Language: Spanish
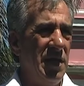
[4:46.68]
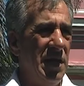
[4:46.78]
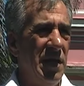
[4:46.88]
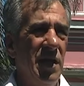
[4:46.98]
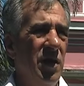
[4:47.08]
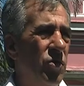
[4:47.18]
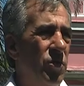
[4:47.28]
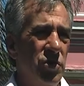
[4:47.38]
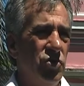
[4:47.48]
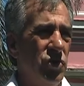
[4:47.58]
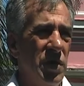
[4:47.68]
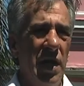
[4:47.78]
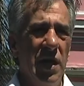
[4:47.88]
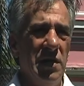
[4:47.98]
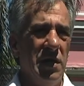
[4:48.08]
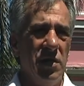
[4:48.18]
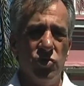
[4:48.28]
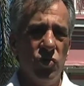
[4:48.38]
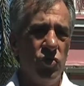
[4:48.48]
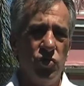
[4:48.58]
el ego personal de que
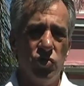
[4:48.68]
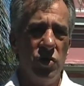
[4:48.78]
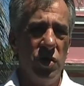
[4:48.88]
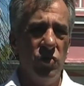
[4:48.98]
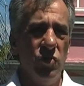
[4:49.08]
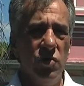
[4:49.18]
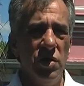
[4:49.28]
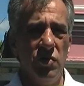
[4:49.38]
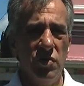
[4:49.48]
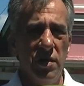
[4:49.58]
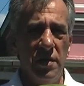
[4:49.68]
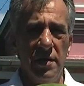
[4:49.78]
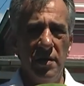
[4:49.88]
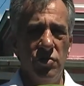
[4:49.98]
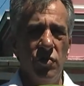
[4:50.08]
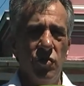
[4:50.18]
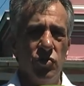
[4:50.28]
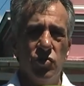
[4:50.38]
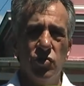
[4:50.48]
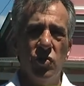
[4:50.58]
yo soy el único y, esto lo hago yo
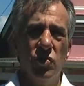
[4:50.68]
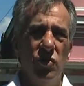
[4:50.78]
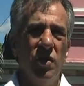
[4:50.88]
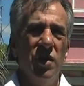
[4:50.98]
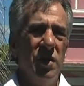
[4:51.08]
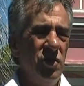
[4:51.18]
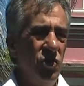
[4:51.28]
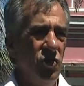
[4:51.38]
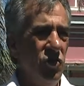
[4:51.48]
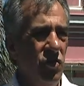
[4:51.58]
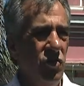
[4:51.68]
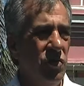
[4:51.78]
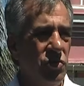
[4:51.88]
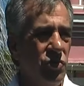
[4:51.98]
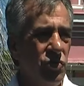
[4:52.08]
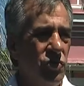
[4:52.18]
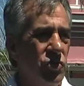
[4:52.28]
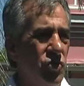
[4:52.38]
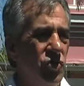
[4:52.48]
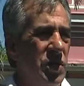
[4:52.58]
solo. No, no, no, esto
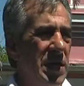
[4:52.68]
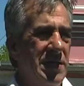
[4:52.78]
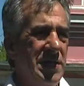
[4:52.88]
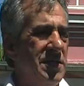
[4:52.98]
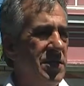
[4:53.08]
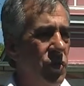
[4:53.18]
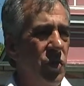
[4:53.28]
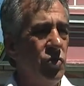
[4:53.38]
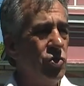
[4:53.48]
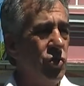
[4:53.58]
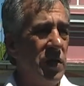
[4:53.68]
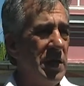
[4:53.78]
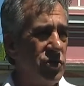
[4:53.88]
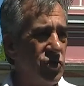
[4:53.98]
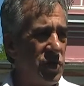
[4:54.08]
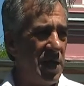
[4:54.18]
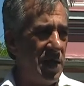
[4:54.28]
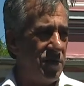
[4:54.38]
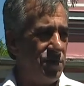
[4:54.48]
no se hace si no es con toda la sociedad.